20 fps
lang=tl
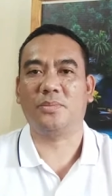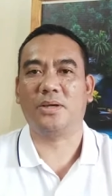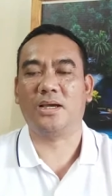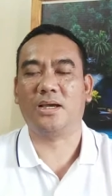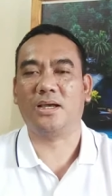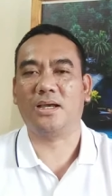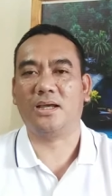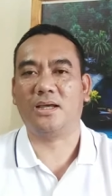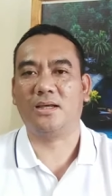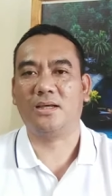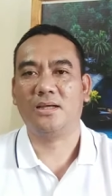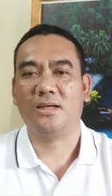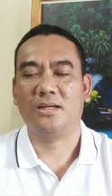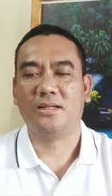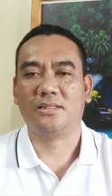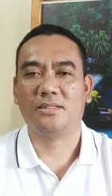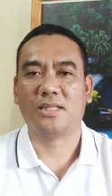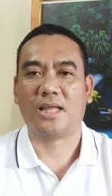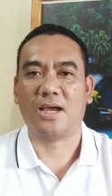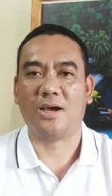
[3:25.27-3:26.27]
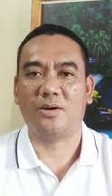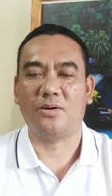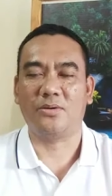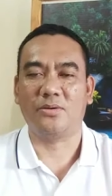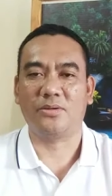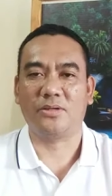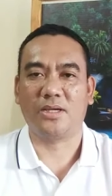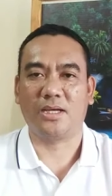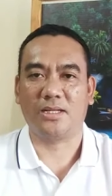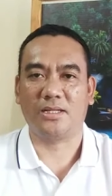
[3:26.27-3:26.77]
mga
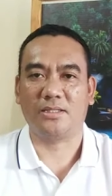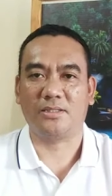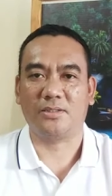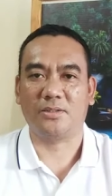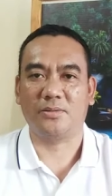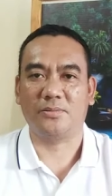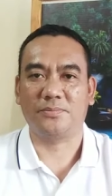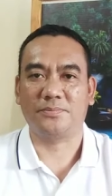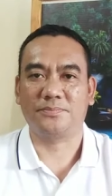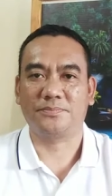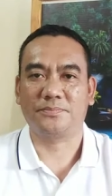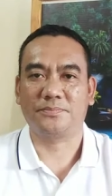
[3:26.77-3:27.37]
taong ganito.